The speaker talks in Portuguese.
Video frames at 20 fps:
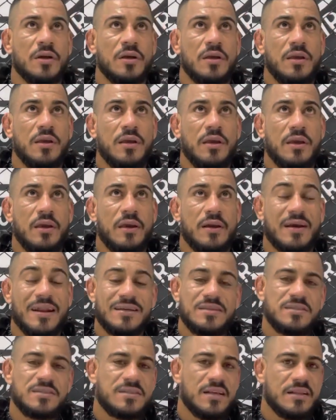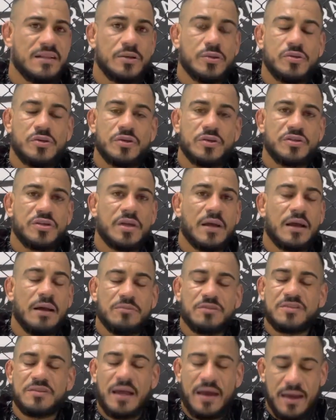E graças a Deus
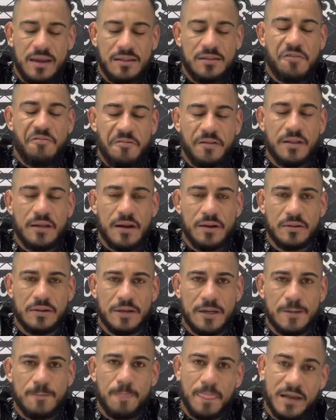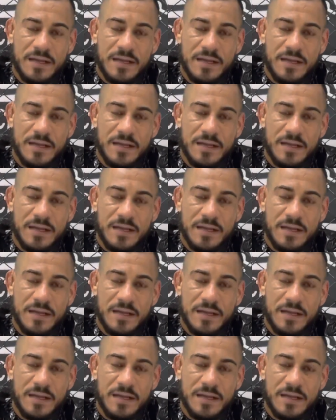chegamos na reta final, né?